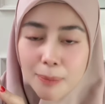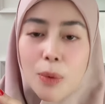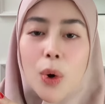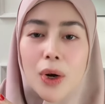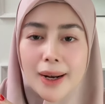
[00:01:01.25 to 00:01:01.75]

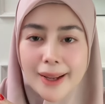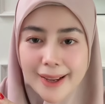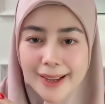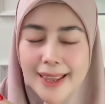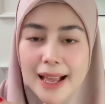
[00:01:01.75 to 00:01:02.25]

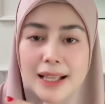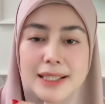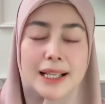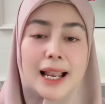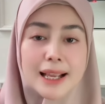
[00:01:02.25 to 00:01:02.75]
Boleh ya,
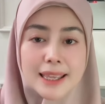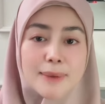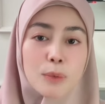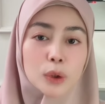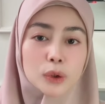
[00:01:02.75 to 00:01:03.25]
selagi
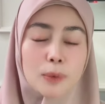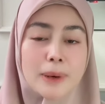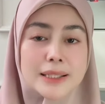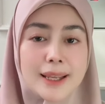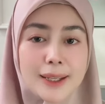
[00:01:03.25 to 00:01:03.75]
botol
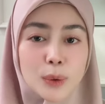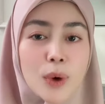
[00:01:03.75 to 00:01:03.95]
plastik itu